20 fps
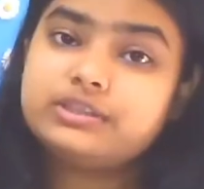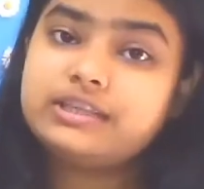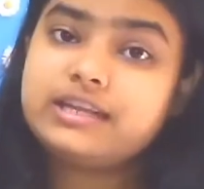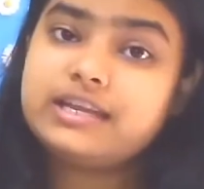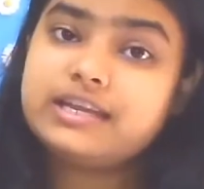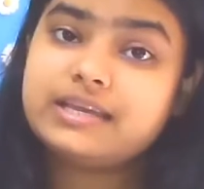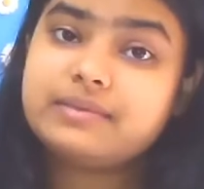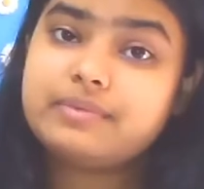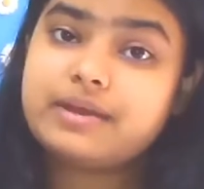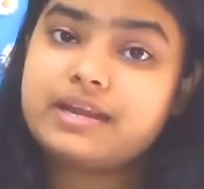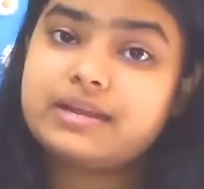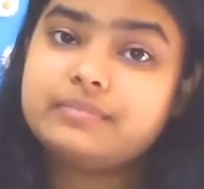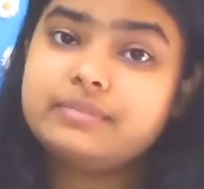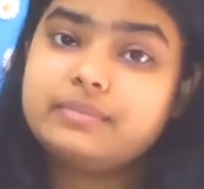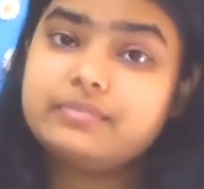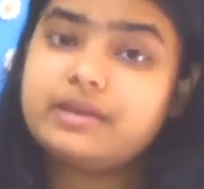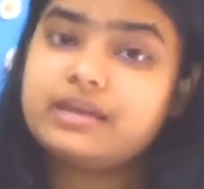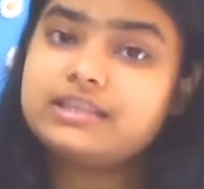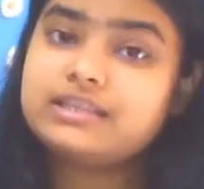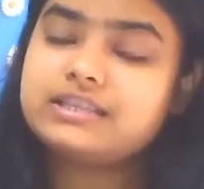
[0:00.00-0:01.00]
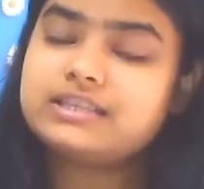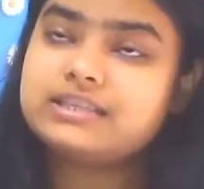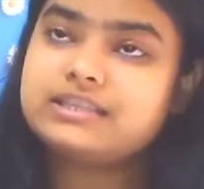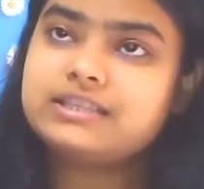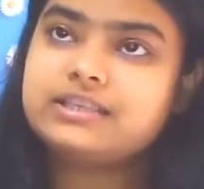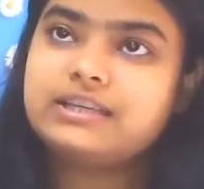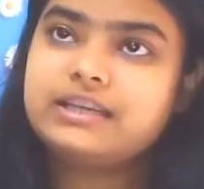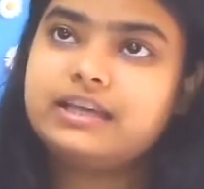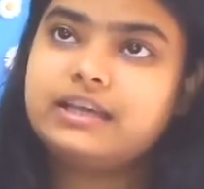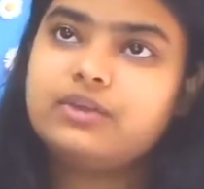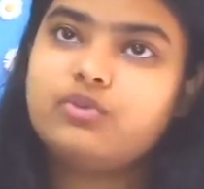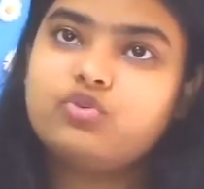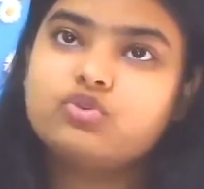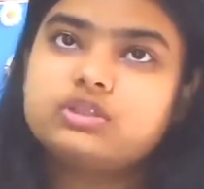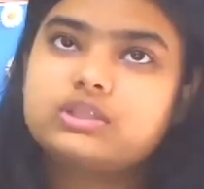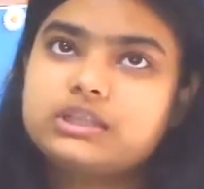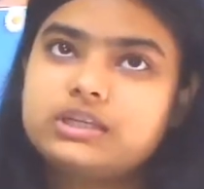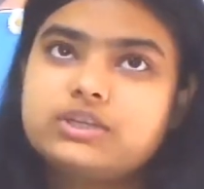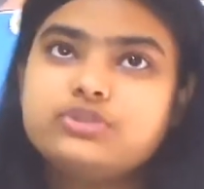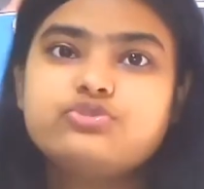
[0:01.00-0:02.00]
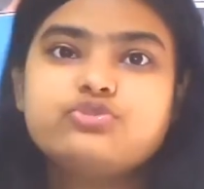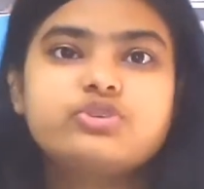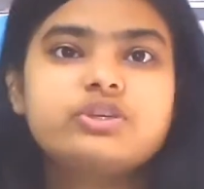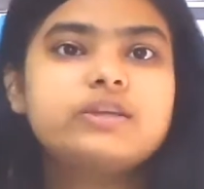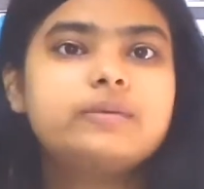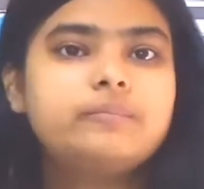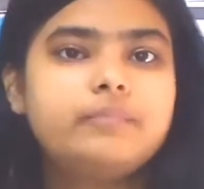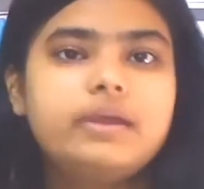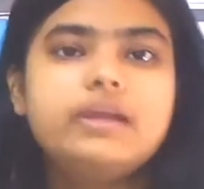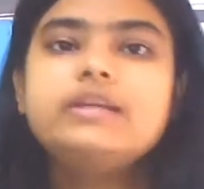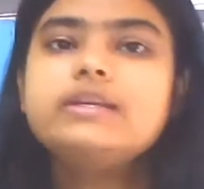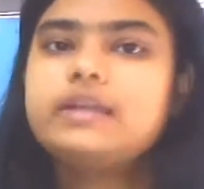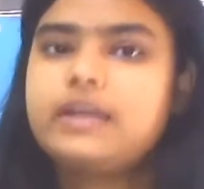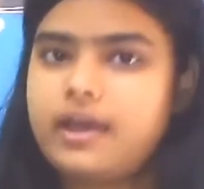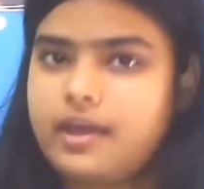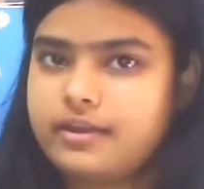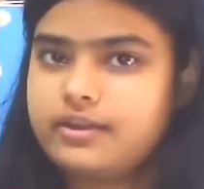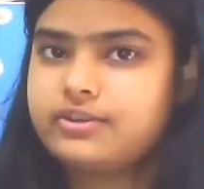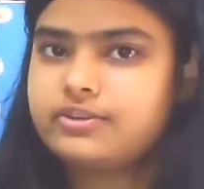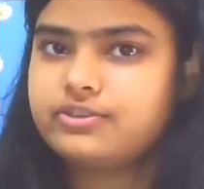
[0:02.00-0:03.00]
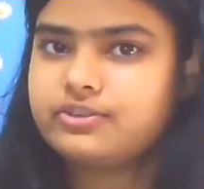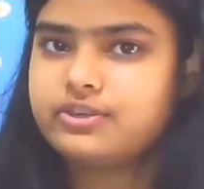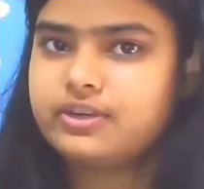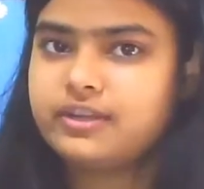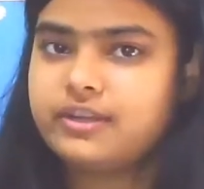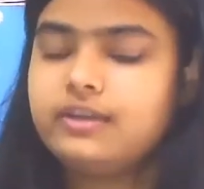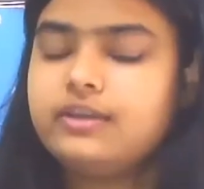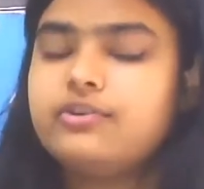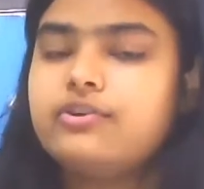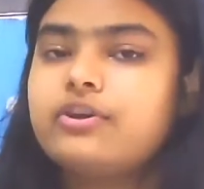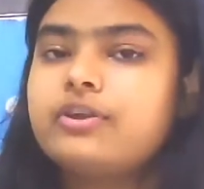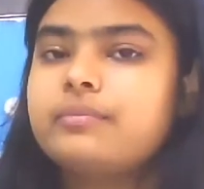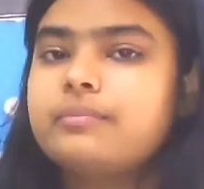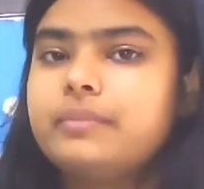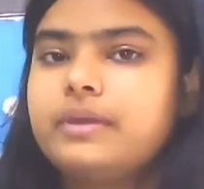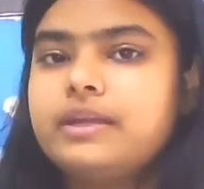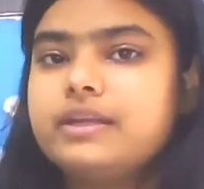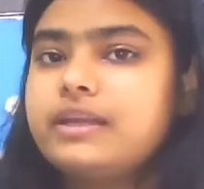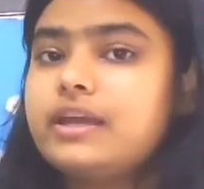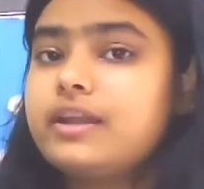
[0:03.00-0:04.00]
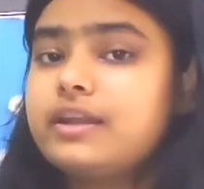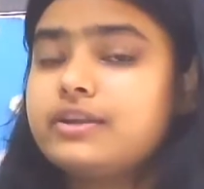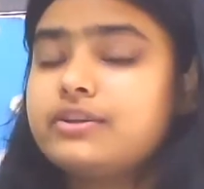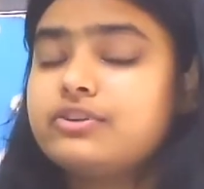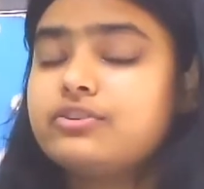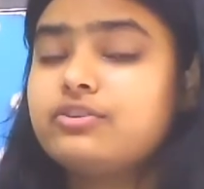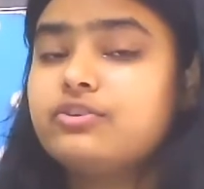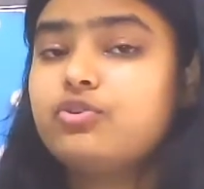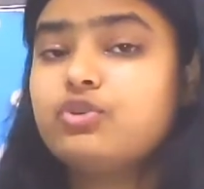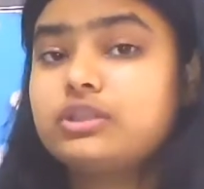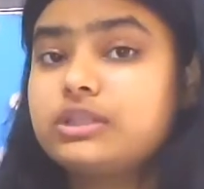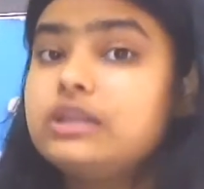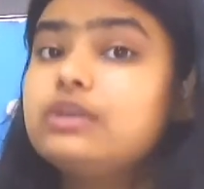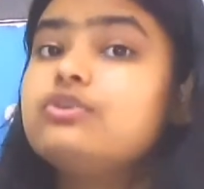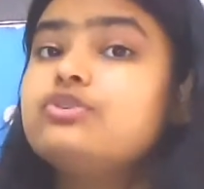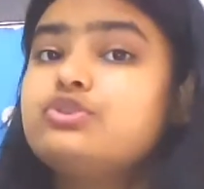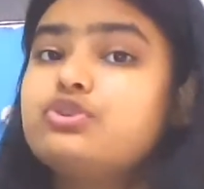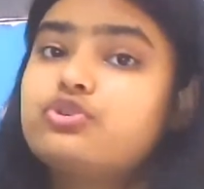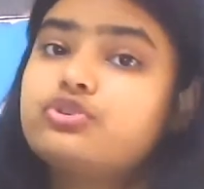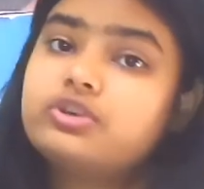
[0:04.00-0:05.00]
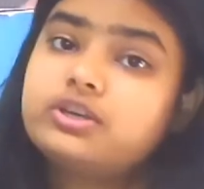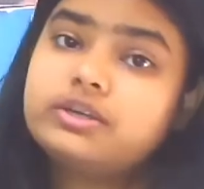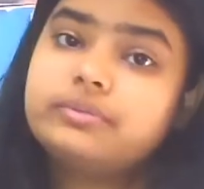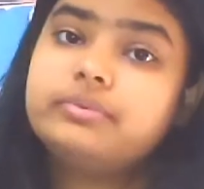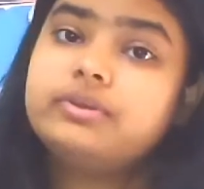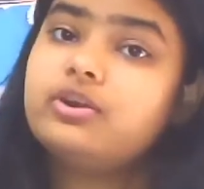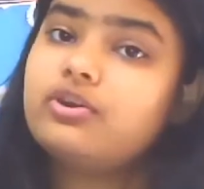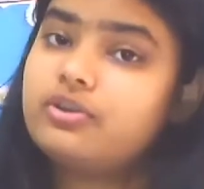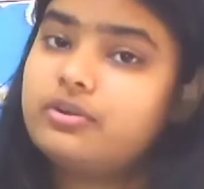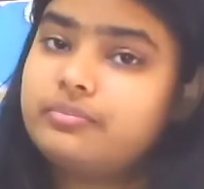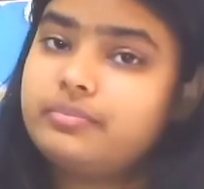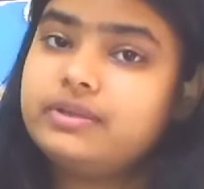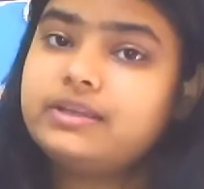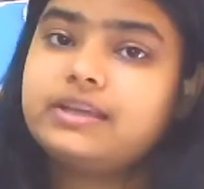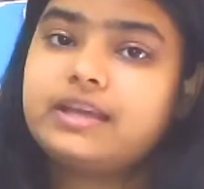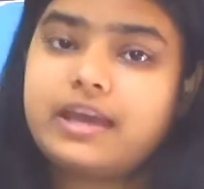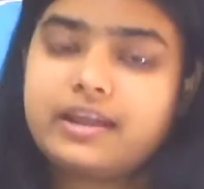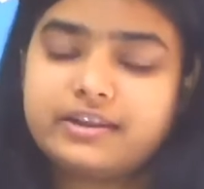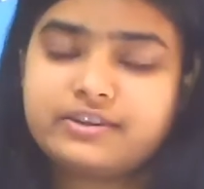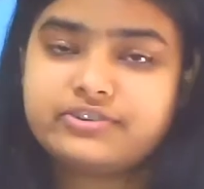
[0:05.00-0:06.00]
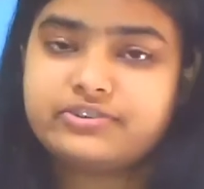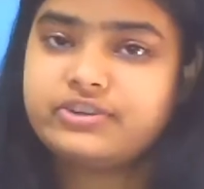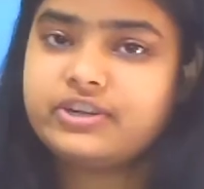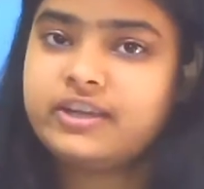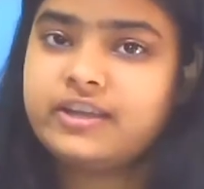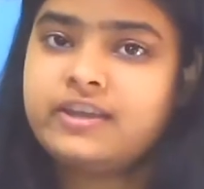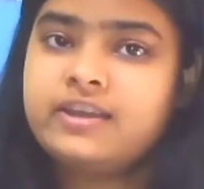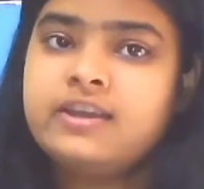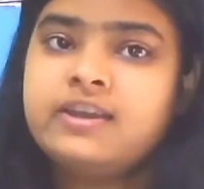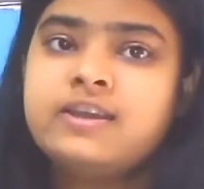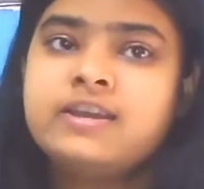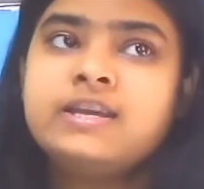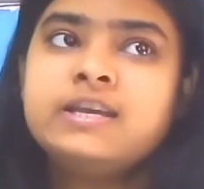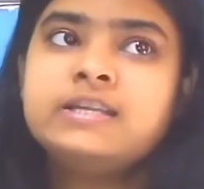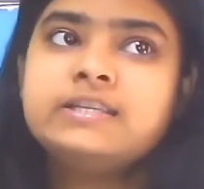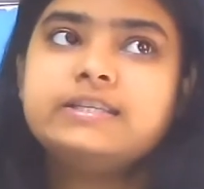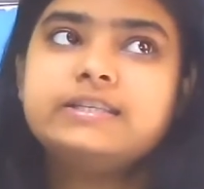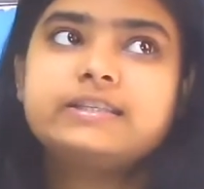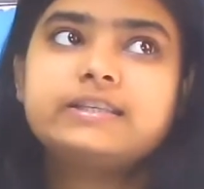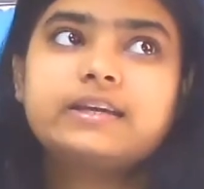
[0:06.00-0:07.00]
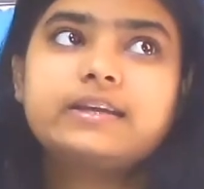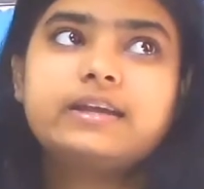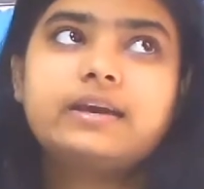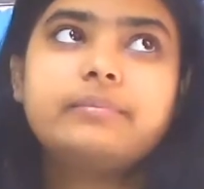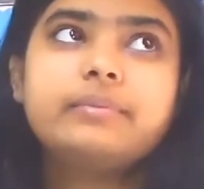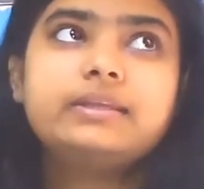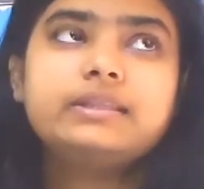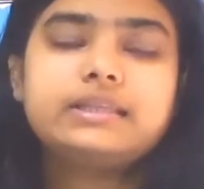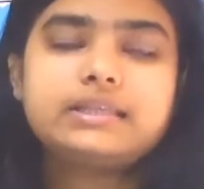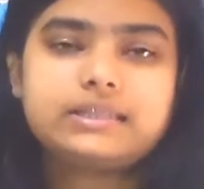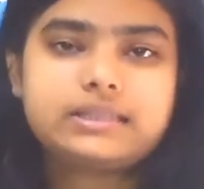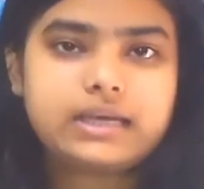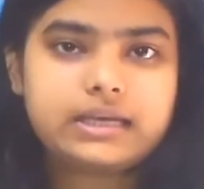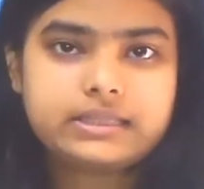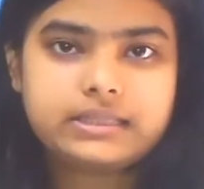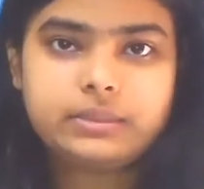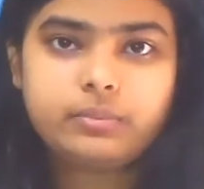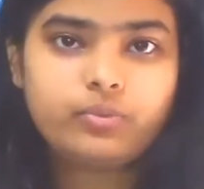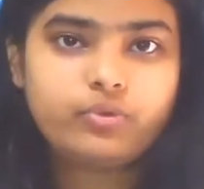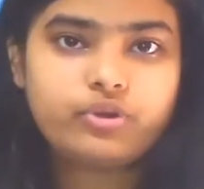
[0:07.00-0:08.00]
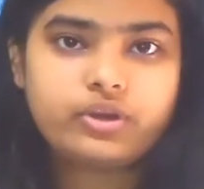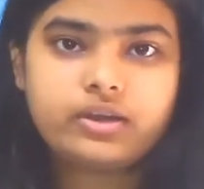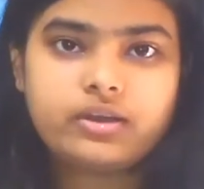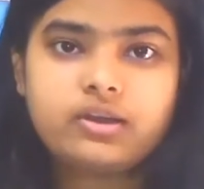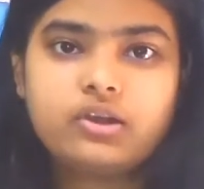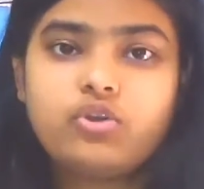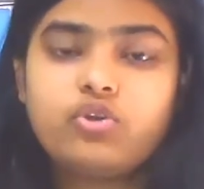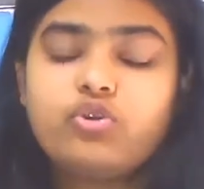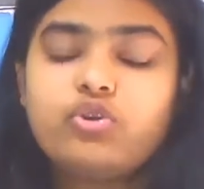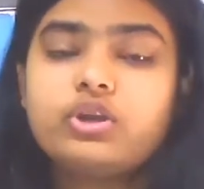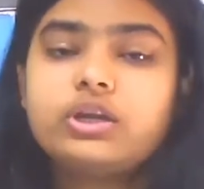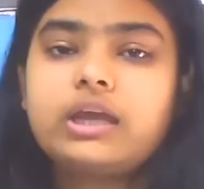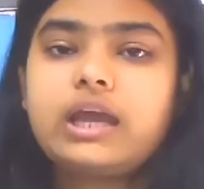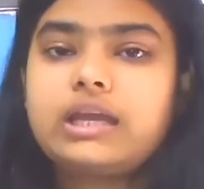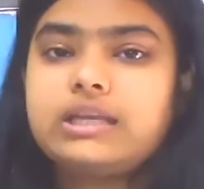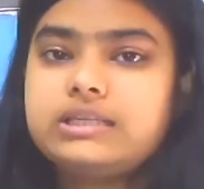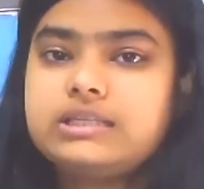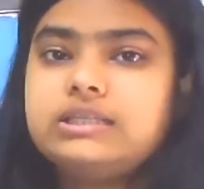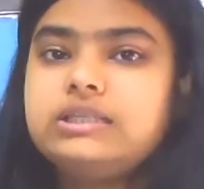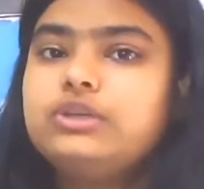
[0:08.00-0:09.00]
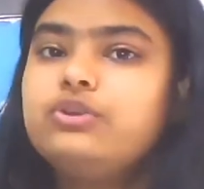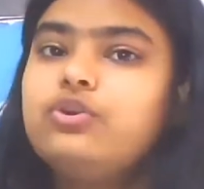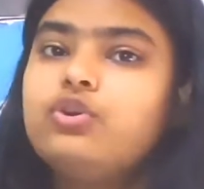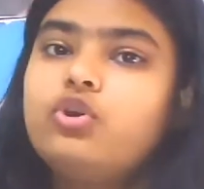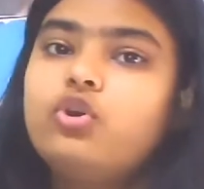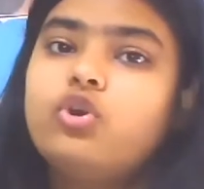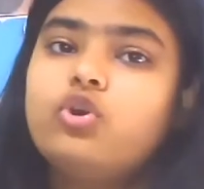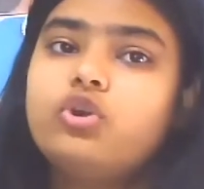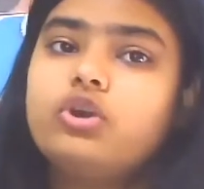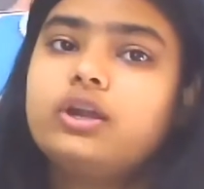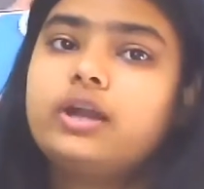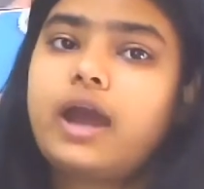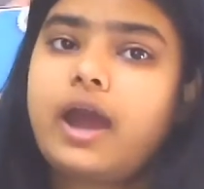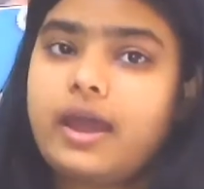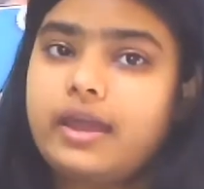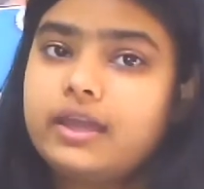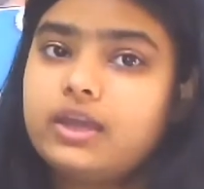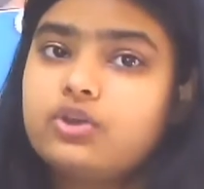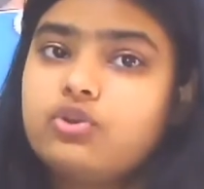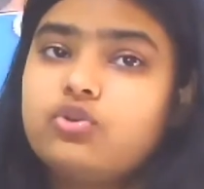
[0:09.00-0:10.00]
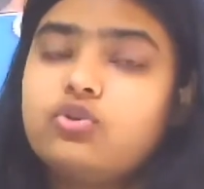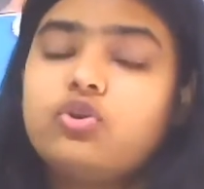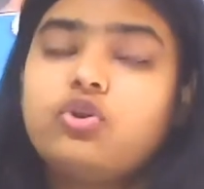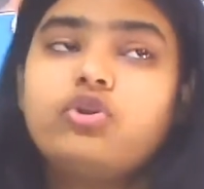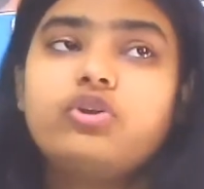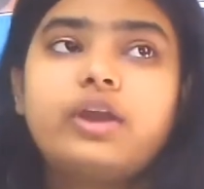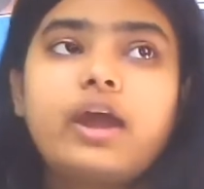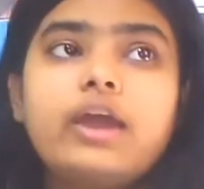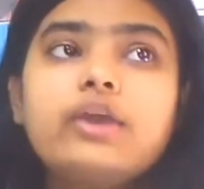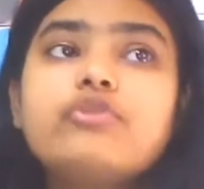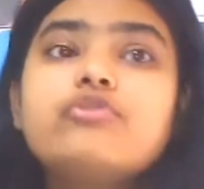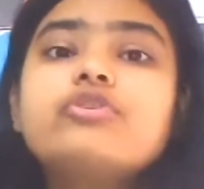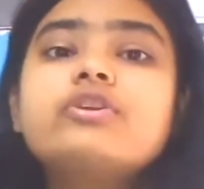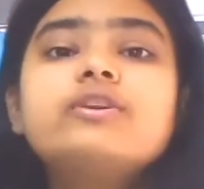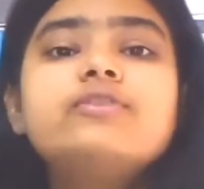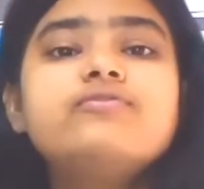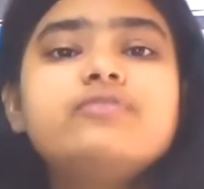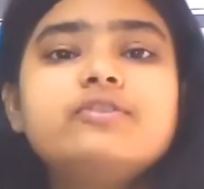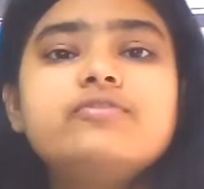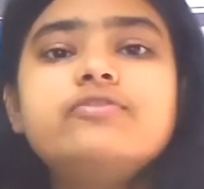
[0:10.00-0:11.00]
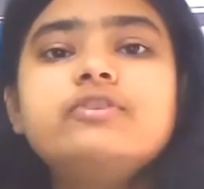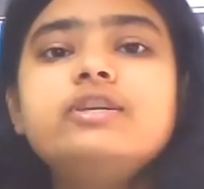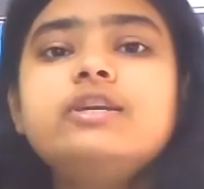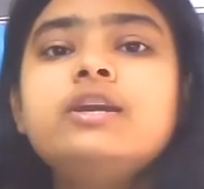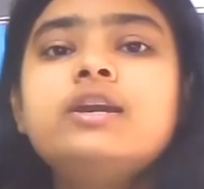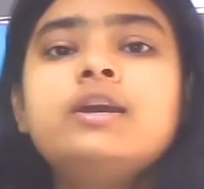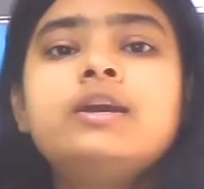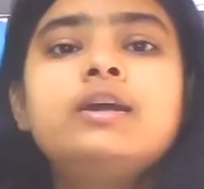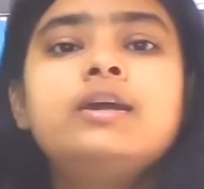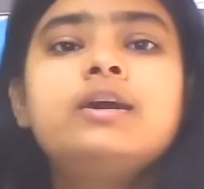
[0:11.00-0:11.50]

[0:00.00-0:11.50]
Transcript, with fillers: ओथले के बारे में बात करते हैं ओथले जो कि मेन कैरेक्टर है और मेन कैरेक्टर ओथले को छोड़कर भी और भी कैरेक्टर है जिसका नाम है देसादी मोना और कशियो और आइगो और आइगो की वीवी